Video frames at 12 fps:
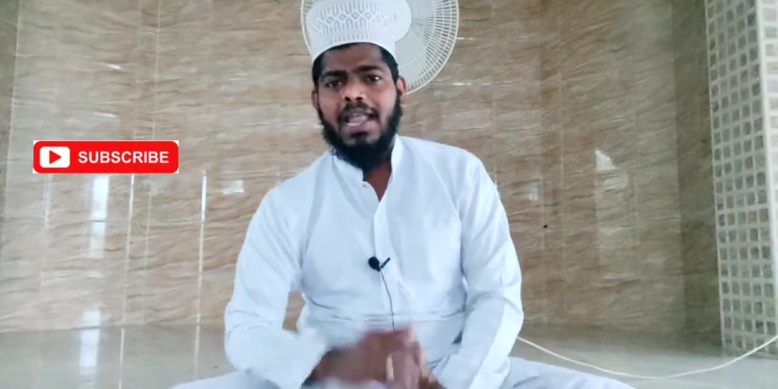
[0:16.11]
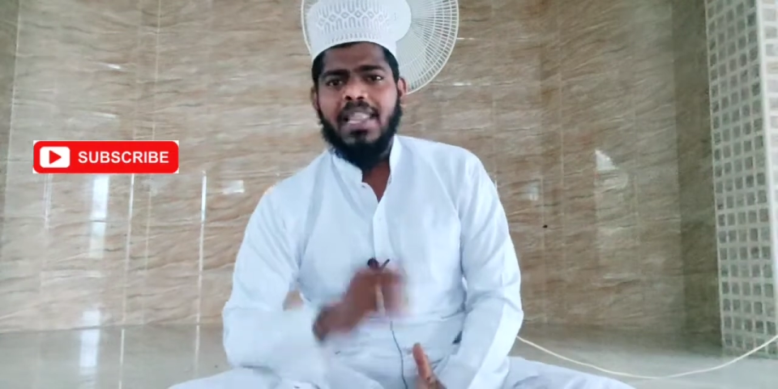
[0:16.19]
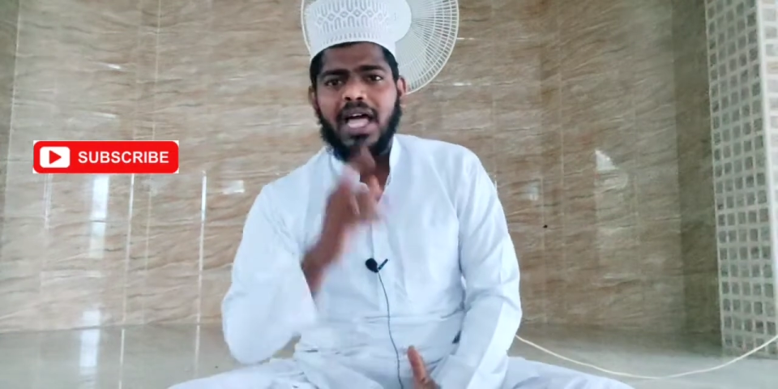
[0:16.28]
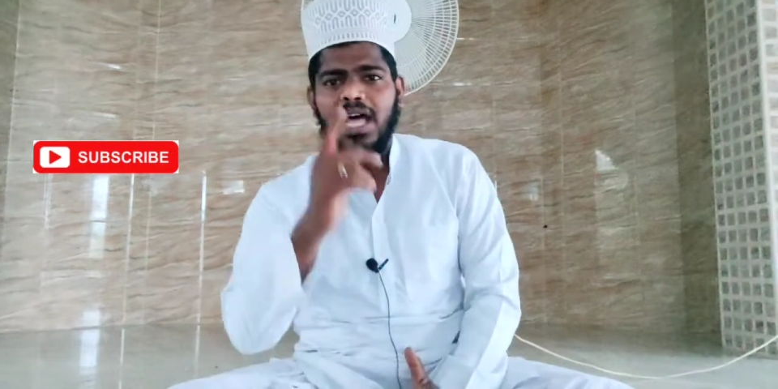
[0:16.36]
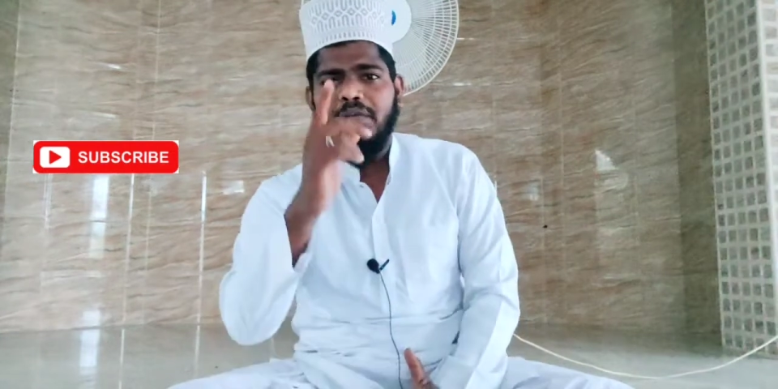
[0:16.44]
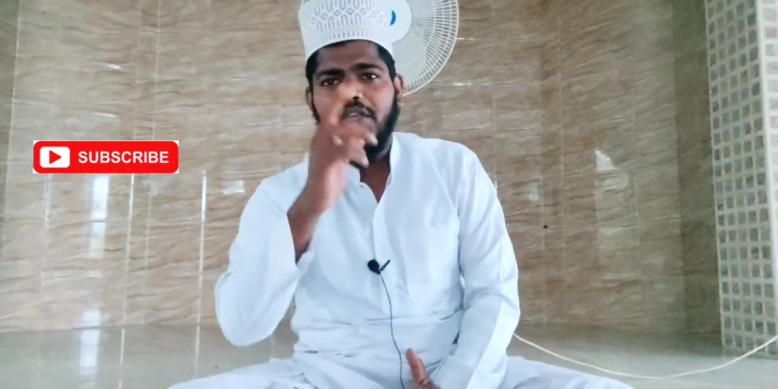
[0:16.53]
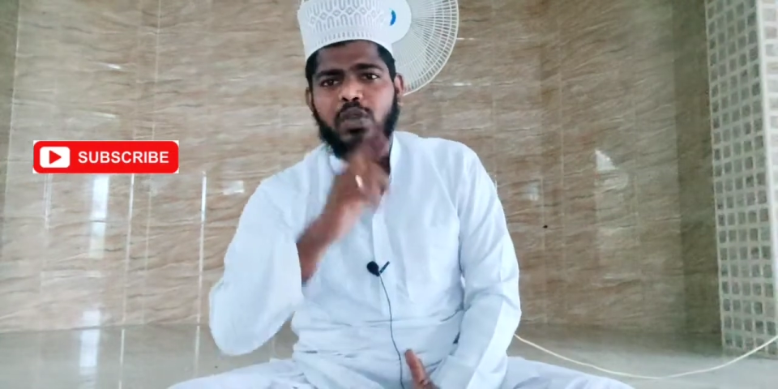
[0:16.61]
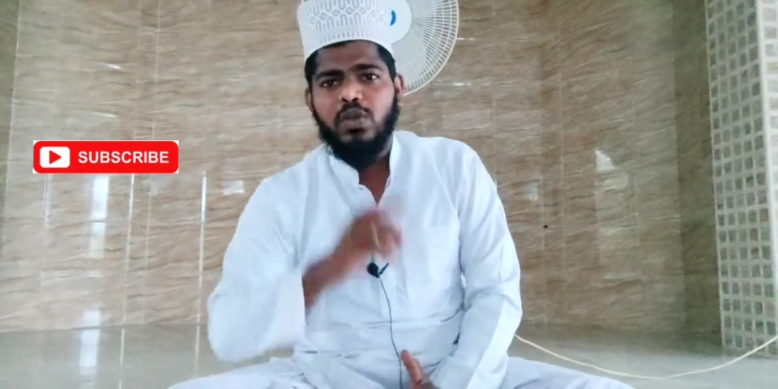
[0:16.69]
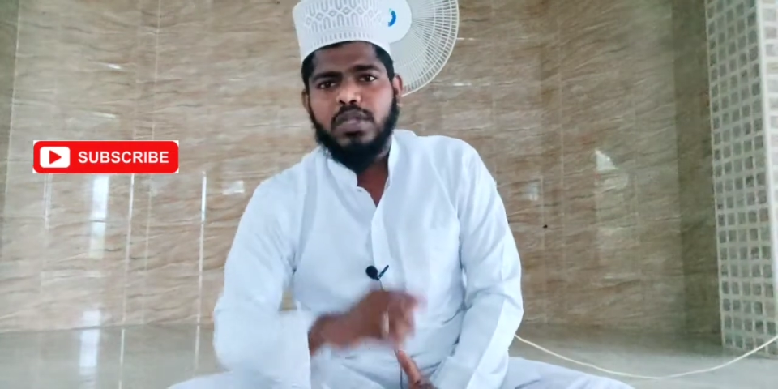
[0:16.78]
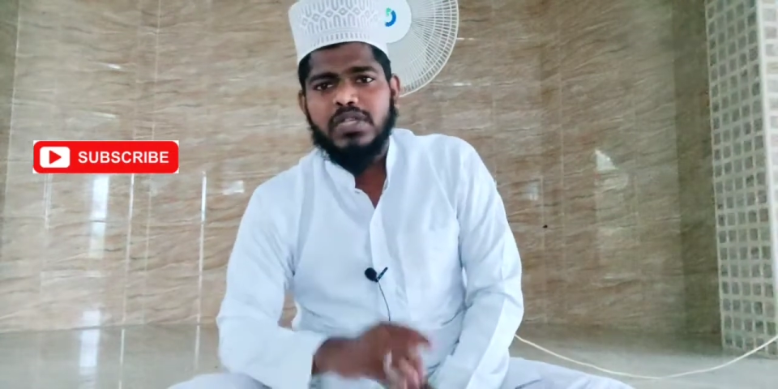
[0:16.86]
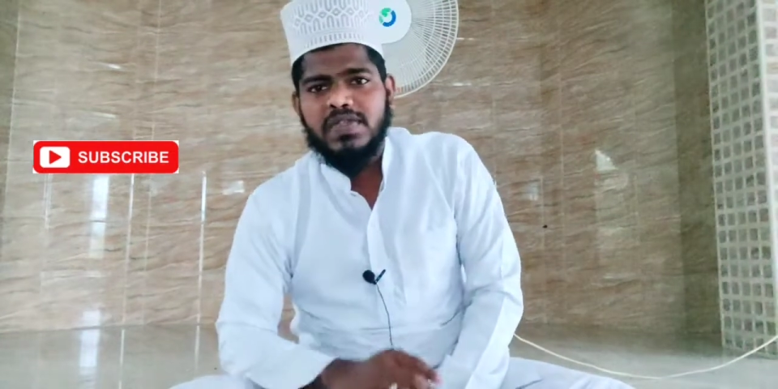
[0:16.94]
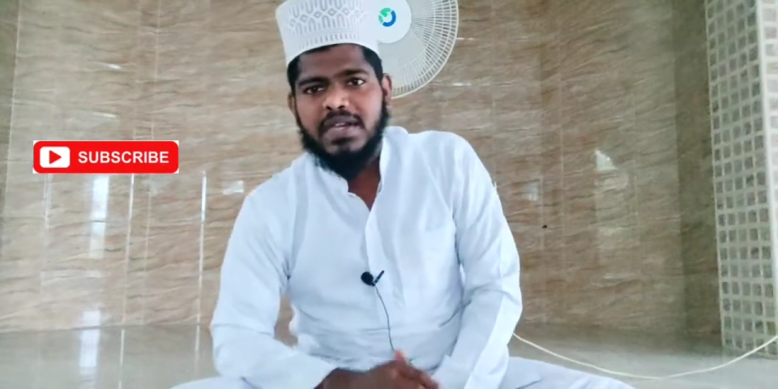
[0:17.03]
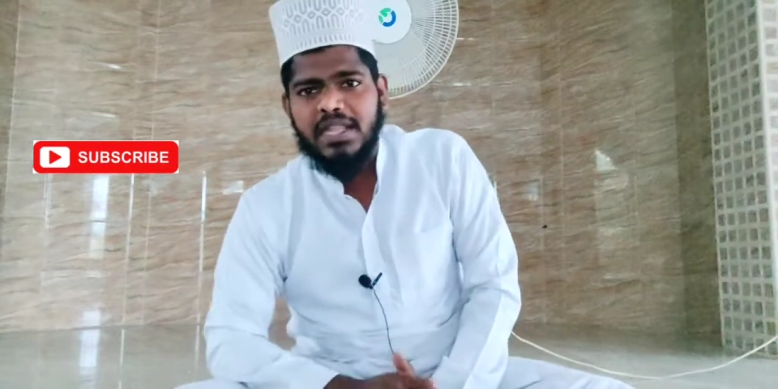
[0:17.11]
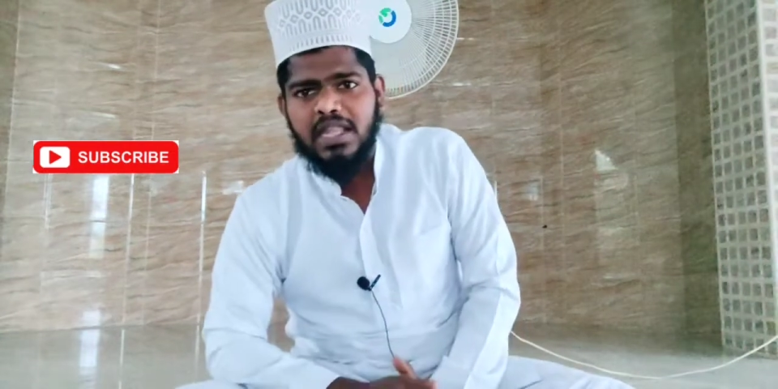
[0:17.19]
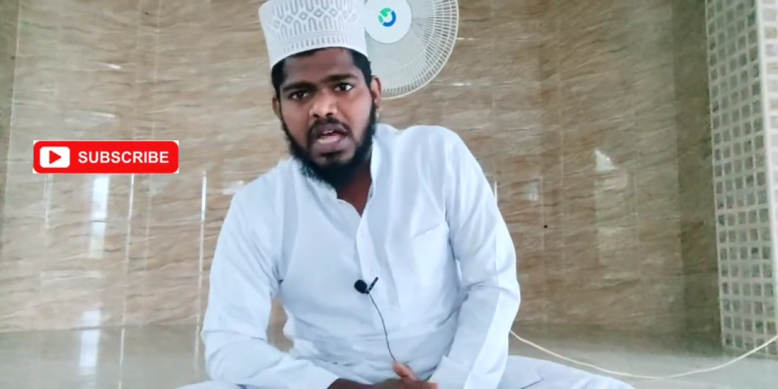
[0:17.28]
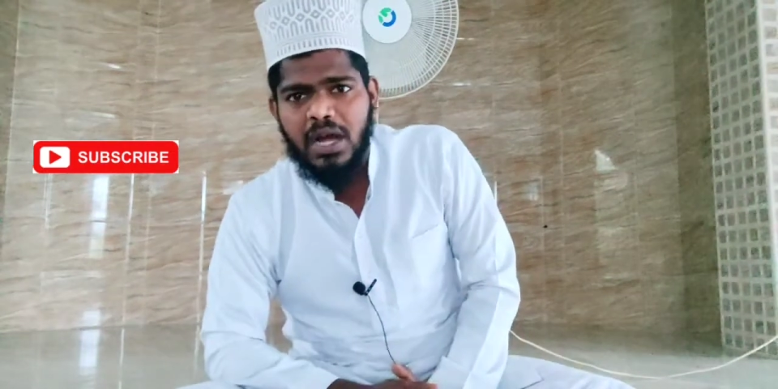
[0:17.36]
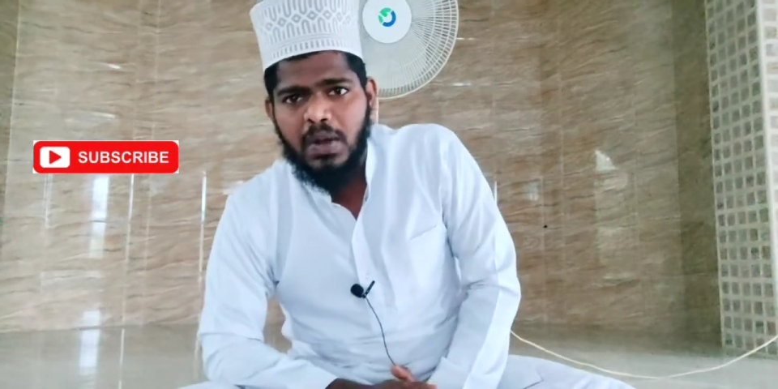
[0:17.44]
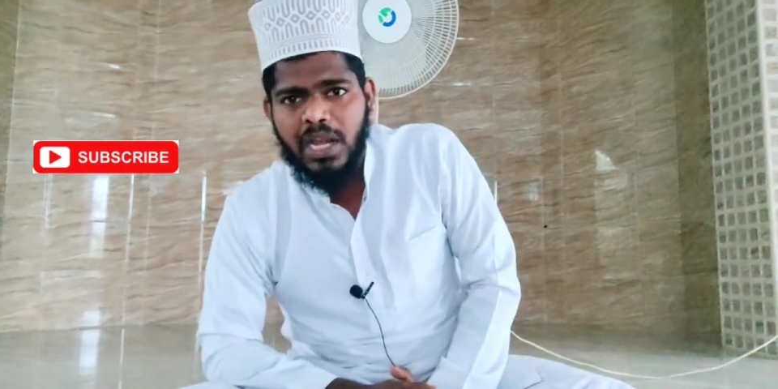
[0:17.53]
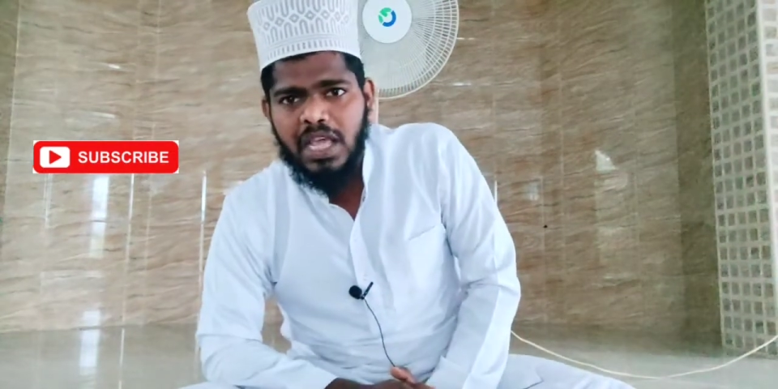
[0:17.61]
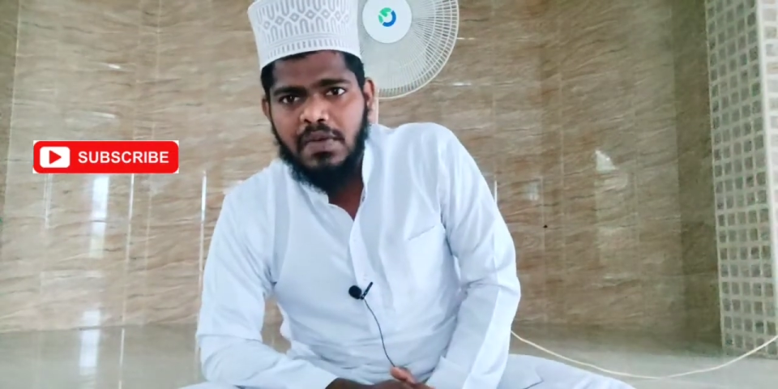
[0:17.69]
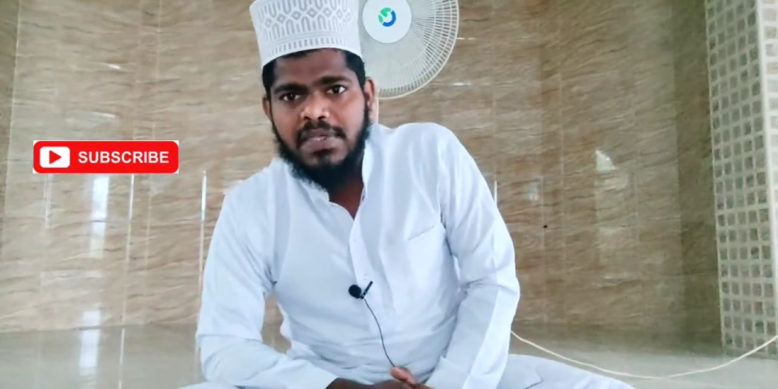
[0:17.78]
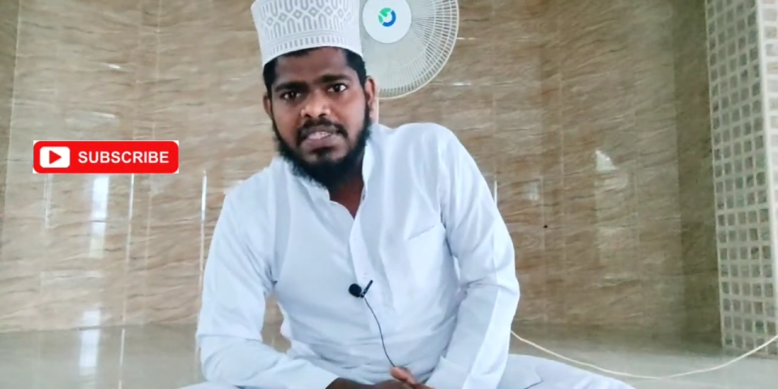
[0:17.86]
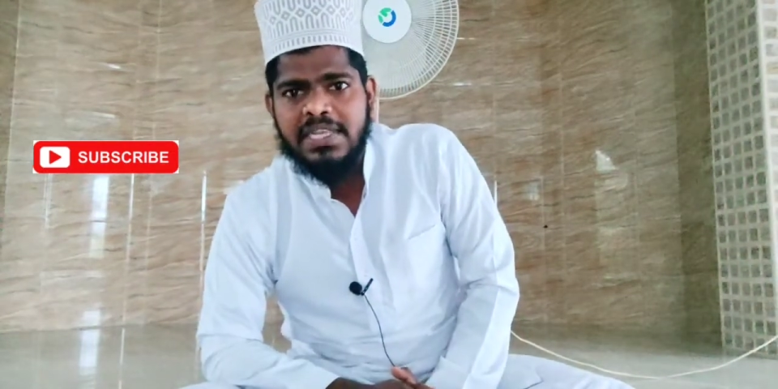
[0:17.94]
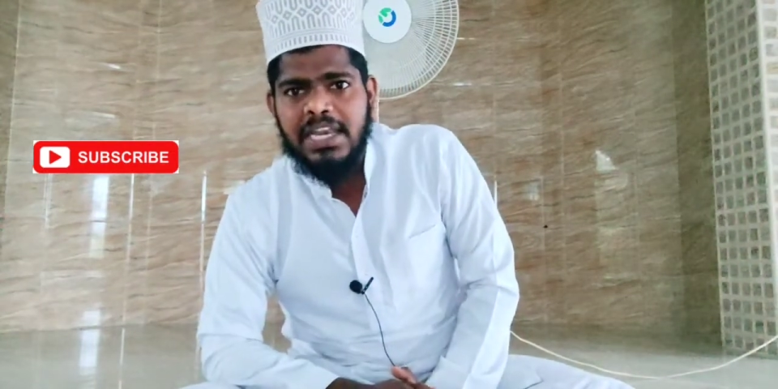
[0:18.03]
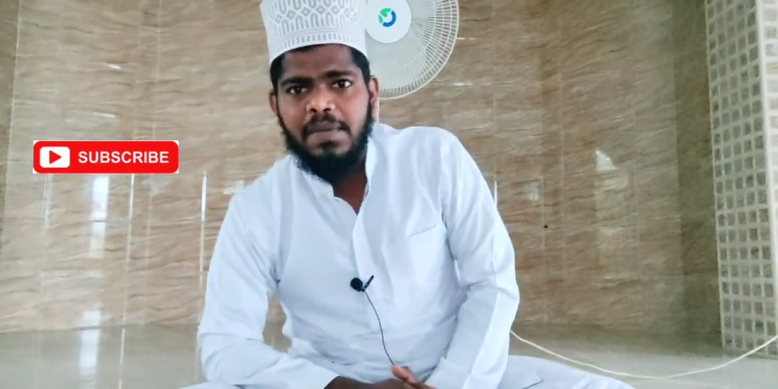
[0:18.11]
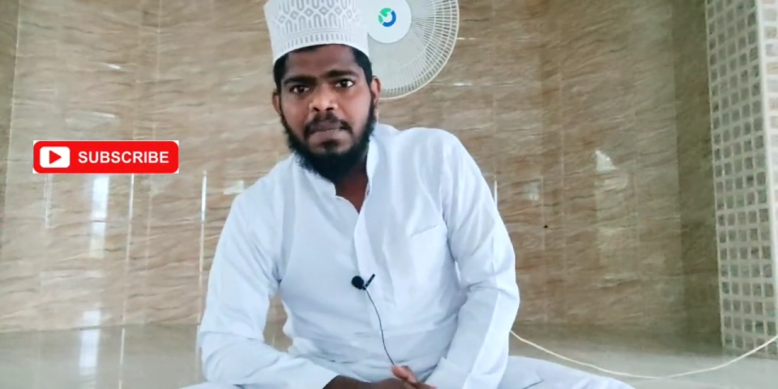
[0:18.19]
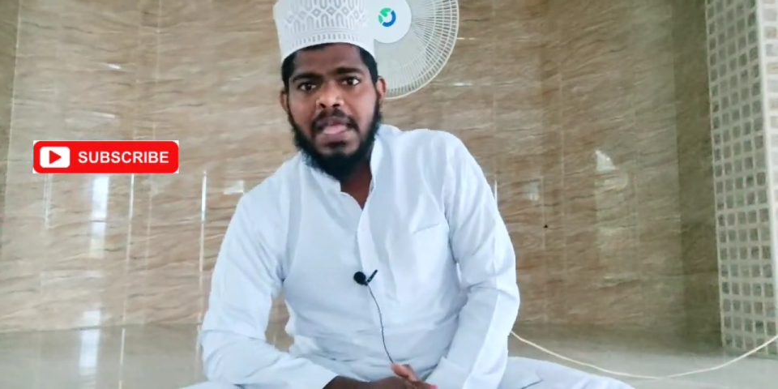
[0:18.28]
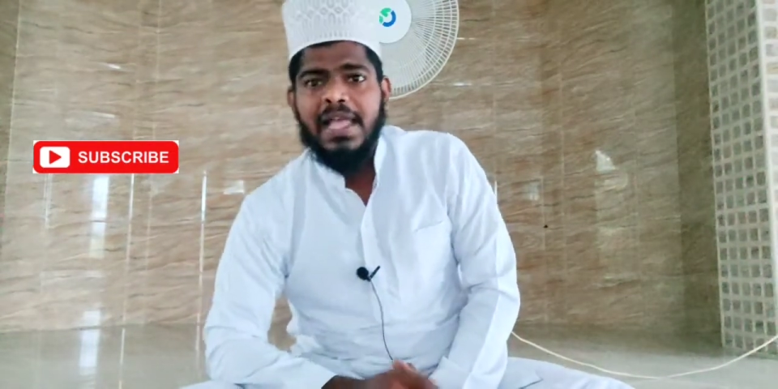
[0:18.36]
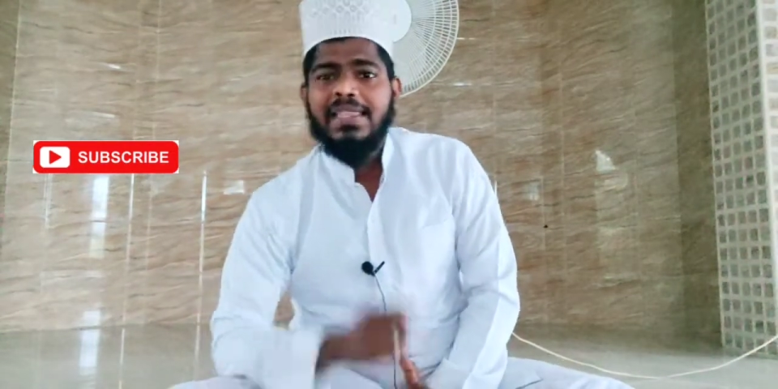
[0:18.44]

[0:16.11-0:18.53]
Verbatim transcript: அல்லாஹுவின் தூதர் சல்லல்லாஹ் அலிஹி வசல்லம்